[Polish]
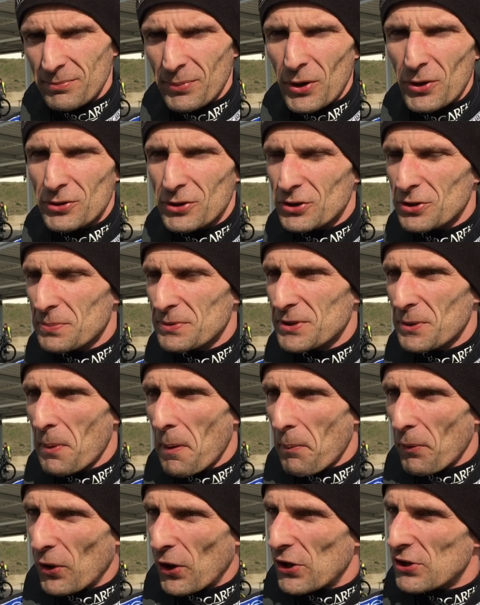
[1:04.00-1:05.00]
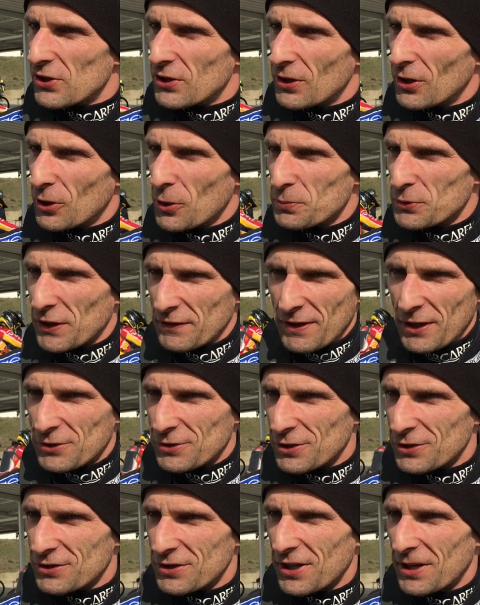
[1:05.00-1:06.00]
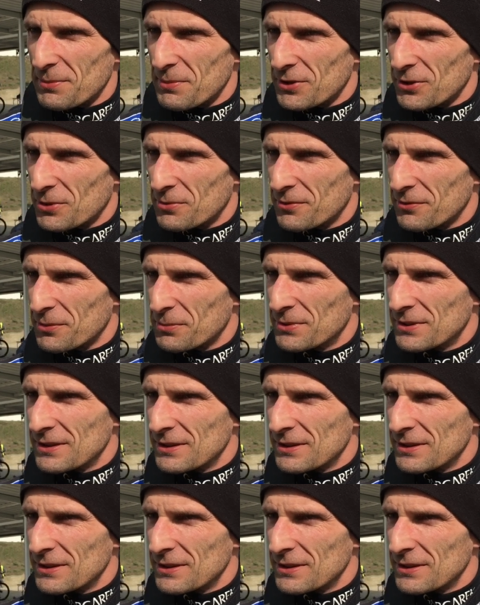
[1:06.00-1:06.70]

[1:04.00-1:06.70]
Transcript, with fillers: o to, żeby sobie pojeździć, tylko przewietrzyć się, jak my to mówimy.